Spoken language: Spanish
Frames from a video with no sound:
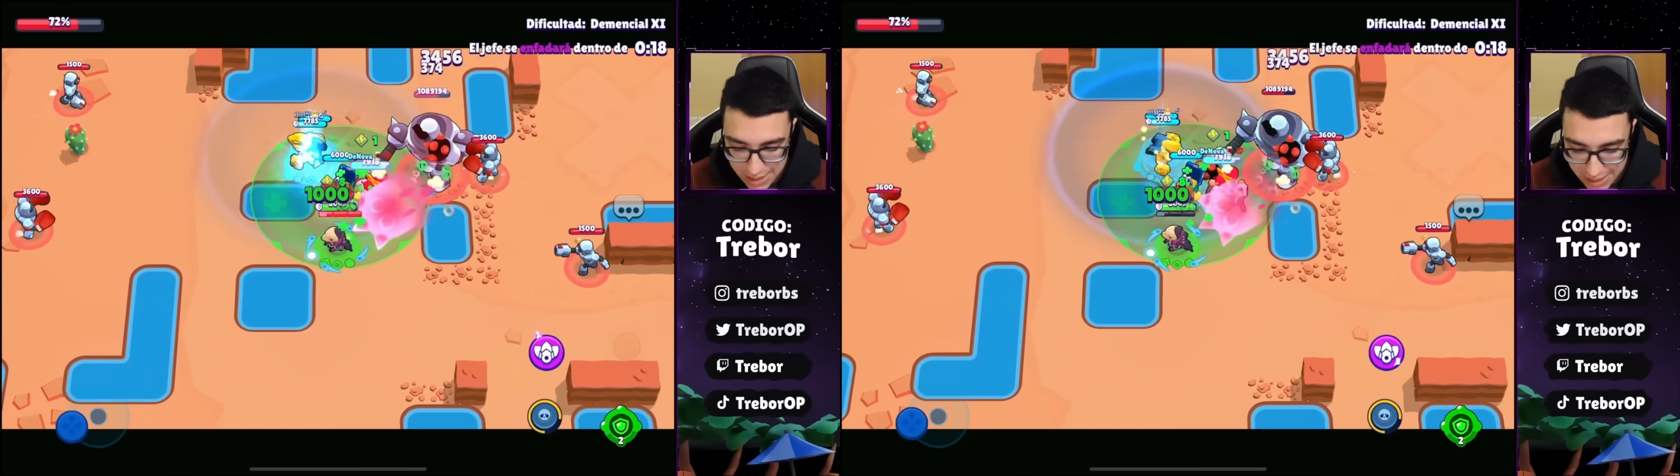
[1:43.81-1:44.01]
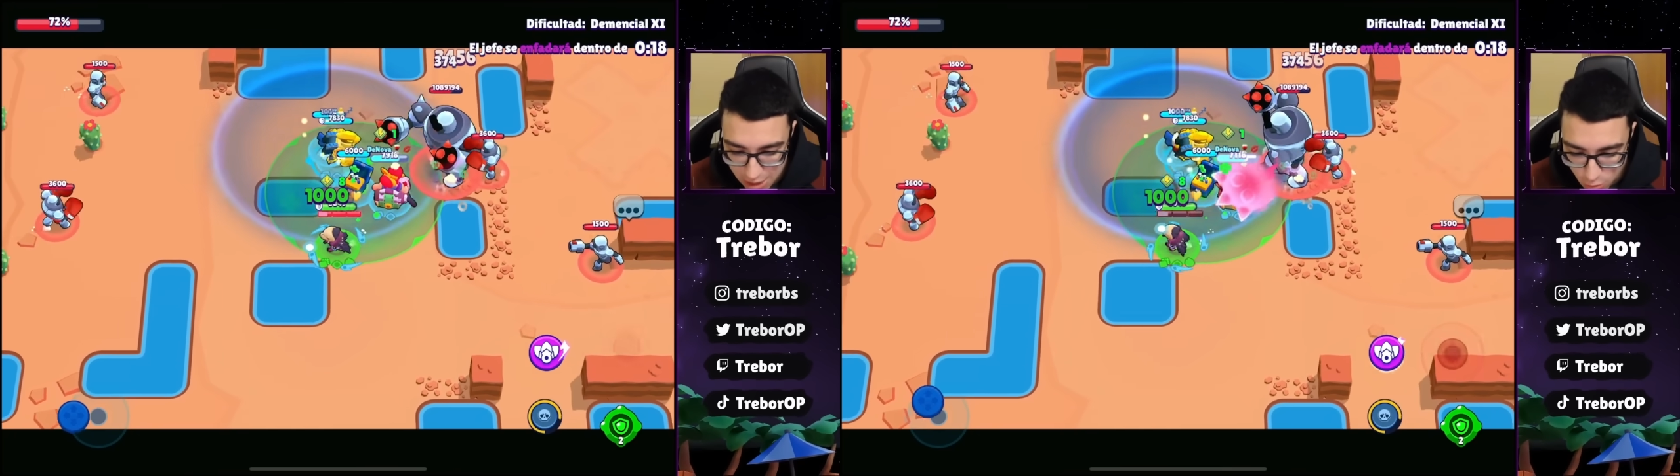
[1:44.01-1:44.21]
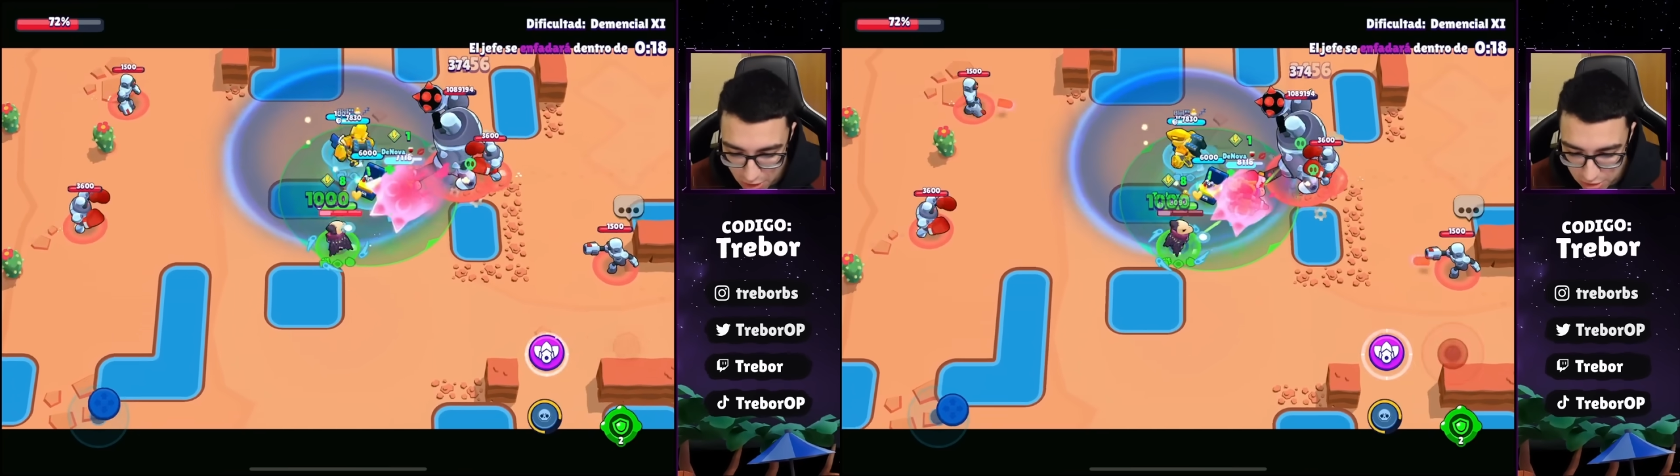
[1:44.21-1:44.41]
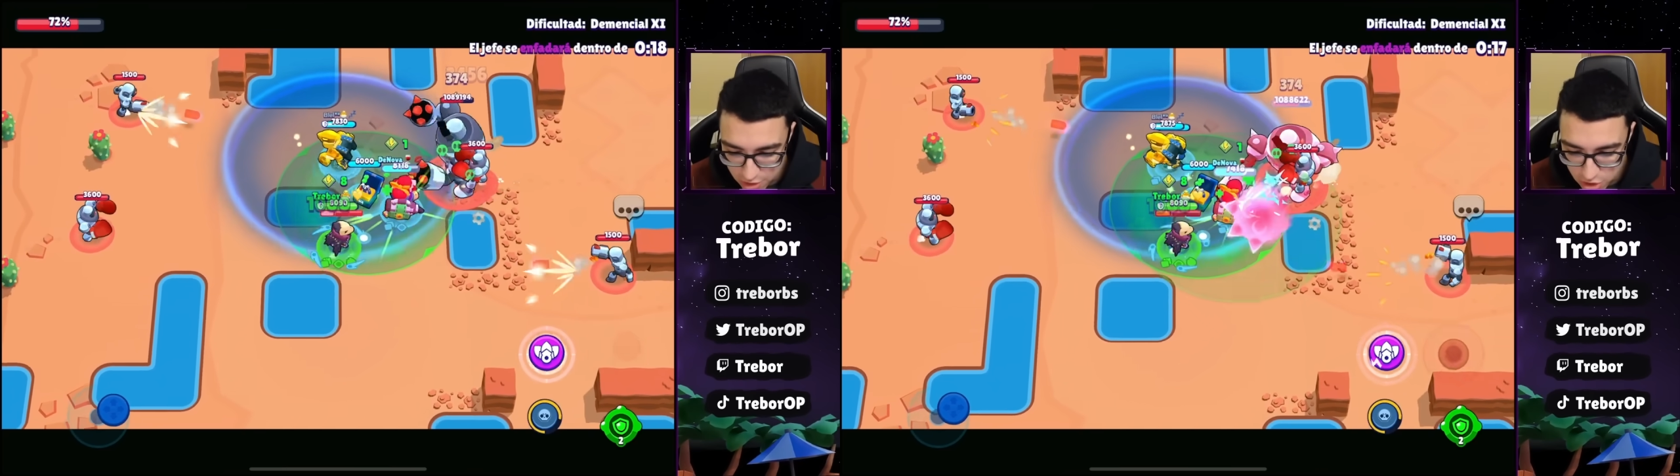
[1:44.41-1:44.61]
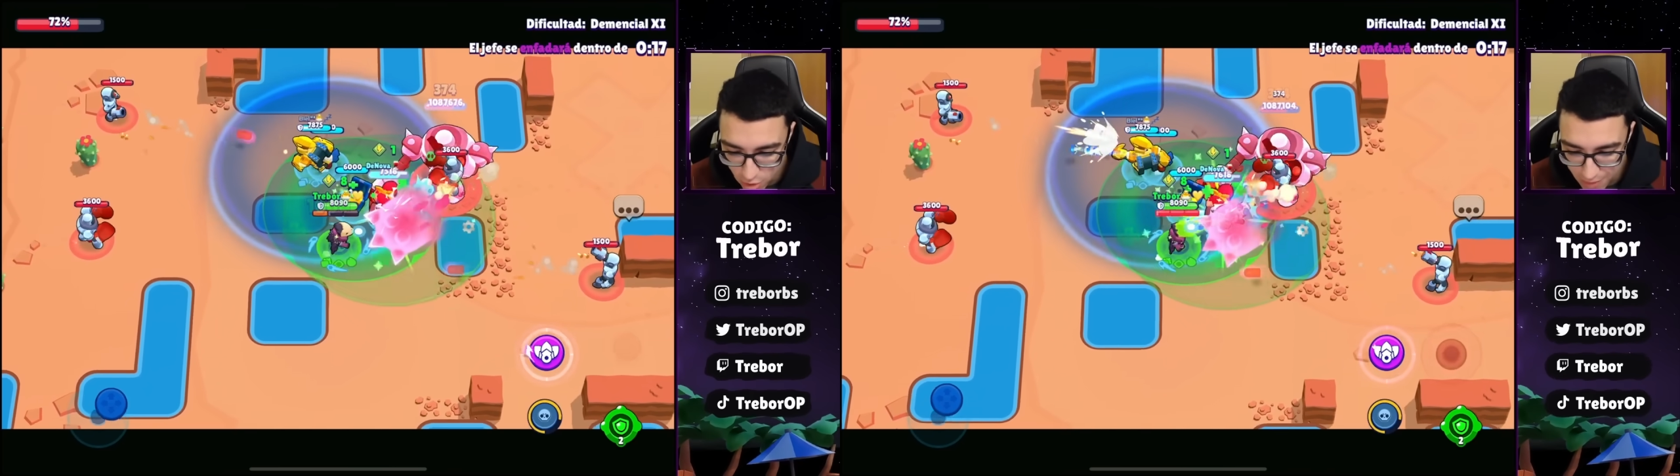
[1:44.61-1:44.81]
y cuando
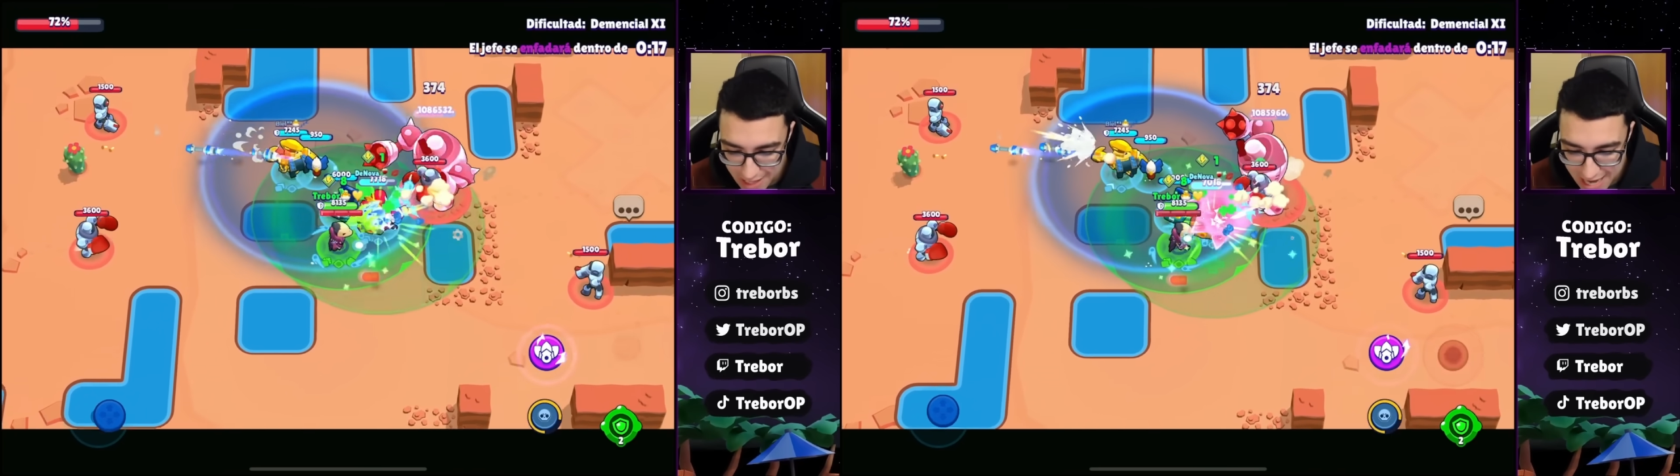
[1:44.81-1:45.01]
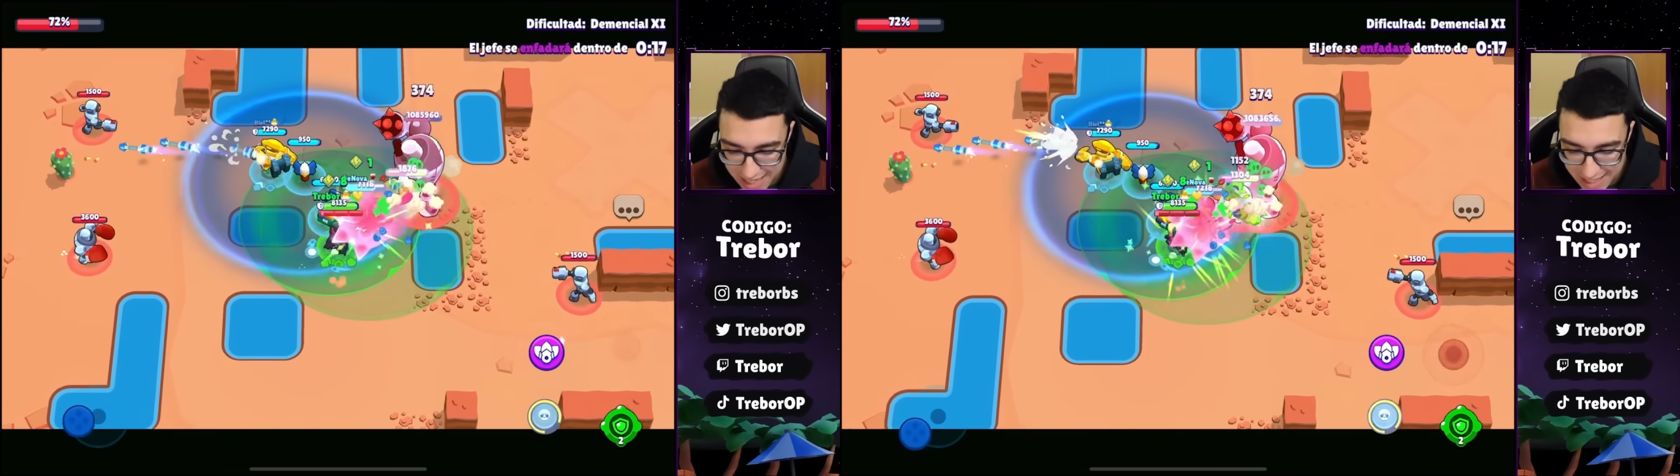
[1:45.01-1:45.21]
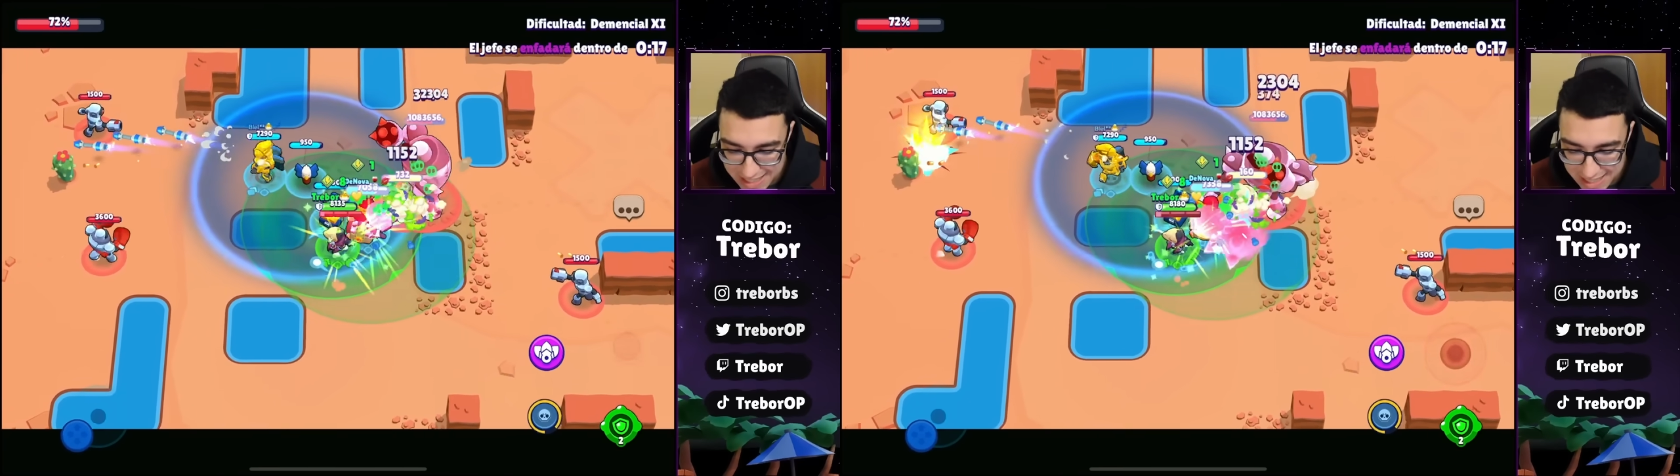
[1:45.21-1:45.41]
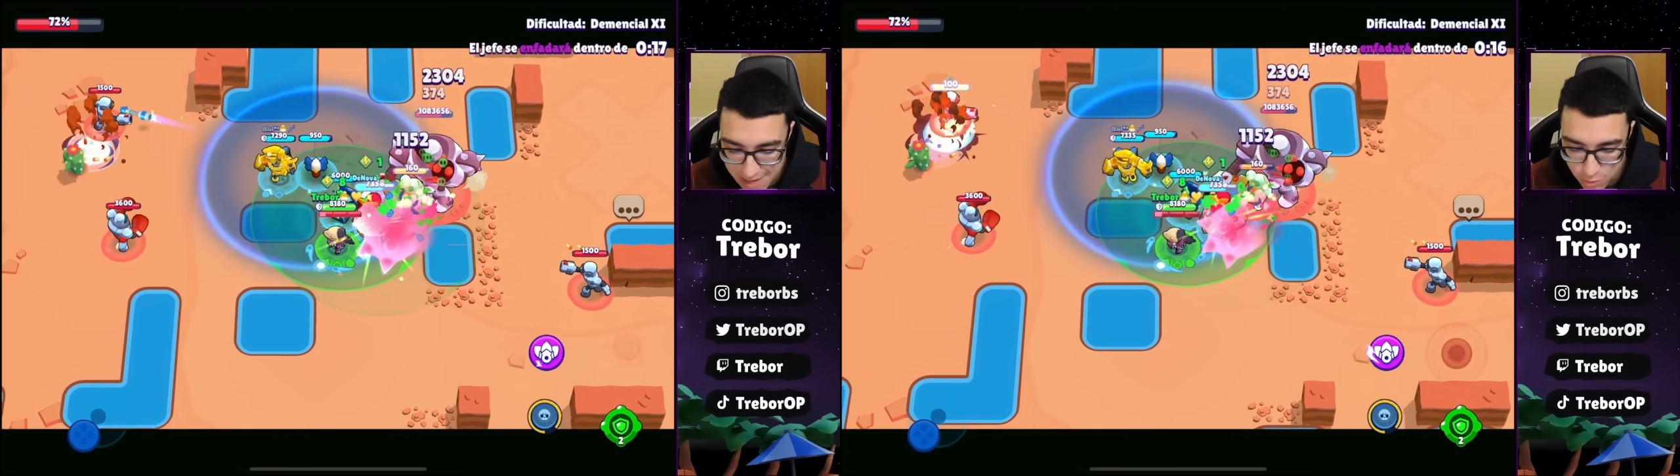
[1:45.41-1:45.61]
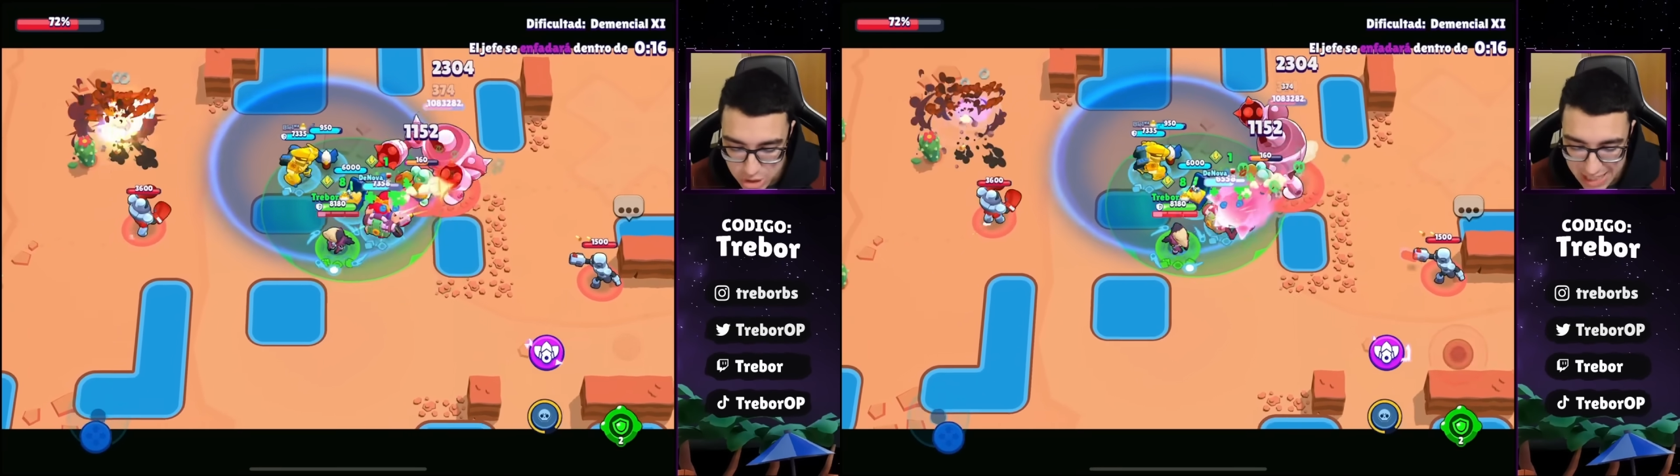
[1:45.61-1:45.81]
yo vea que
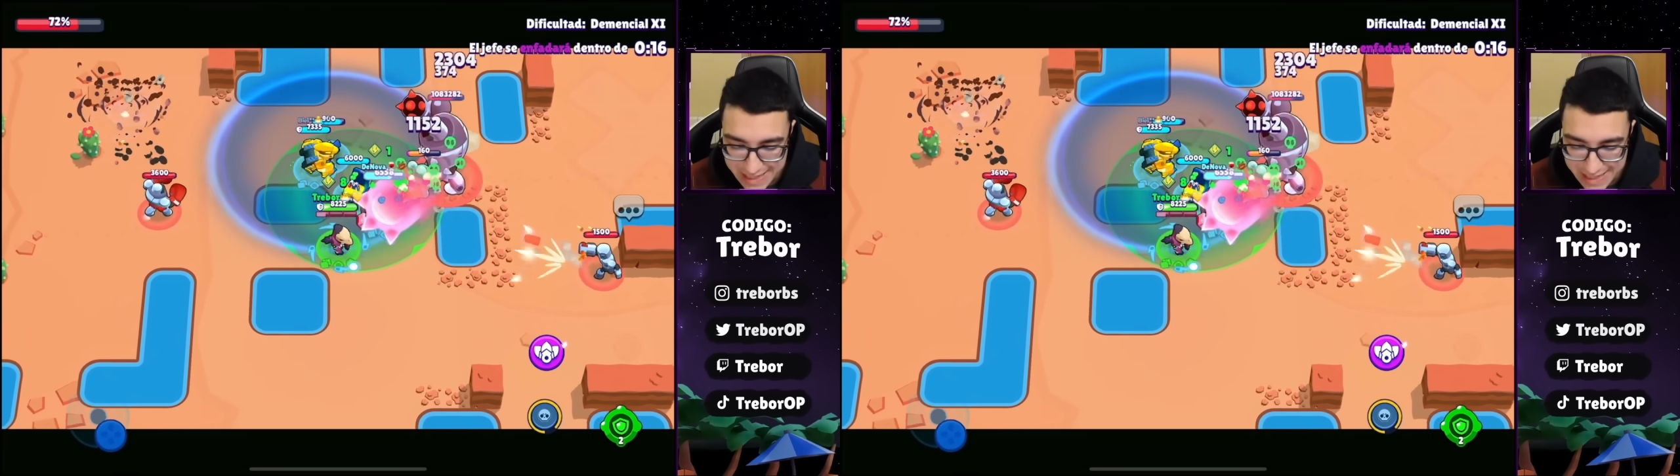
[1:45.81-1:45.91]
estamos